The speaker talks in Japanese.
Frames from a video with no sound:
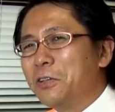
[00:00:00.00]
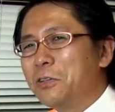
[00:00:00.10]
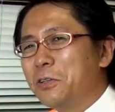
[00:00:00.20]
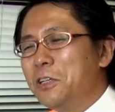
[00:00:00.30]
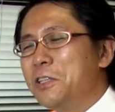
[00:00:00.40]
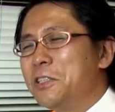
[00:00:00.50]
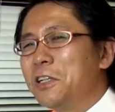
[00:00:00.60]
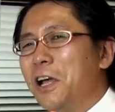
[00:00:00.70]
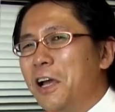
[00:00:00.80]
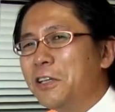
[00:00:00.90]
ていいん
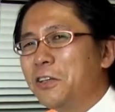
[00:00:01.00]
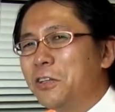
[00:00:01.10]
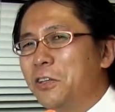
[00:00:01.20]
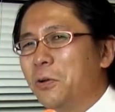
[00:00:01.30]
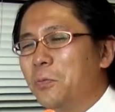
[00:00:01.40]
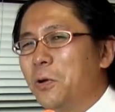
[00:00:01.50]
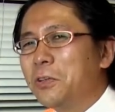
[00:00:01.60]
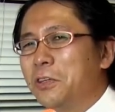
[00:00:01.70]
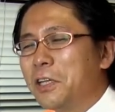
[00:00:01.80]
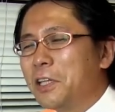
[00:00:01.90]
じゃないって
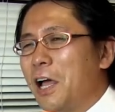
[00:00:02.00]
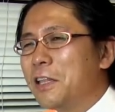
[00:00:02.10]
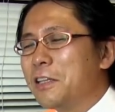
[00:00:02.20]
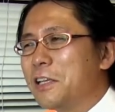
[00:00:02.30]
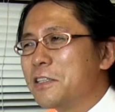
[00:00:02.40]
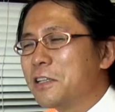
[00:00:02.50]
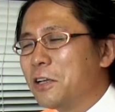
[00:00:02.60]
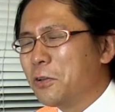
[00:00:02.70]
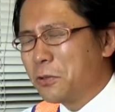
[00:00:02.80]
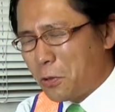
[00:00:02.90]
思ってたんです
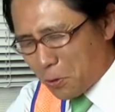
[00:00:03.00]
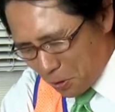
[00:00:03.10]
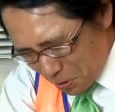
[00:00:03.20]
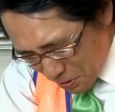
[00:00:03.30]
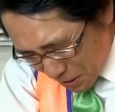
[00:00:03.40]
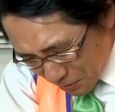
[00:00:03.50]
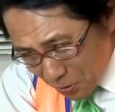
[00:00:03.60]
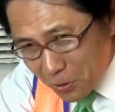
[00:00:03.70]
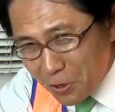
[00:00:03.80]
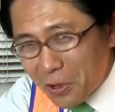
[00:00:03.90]
けどところが
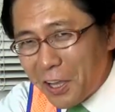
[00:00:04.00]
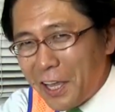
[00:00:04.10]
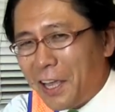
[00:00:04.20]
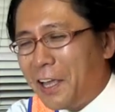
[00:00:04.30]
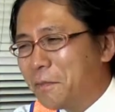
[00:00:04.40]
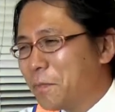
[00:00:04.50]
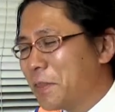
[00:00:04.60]
どっこい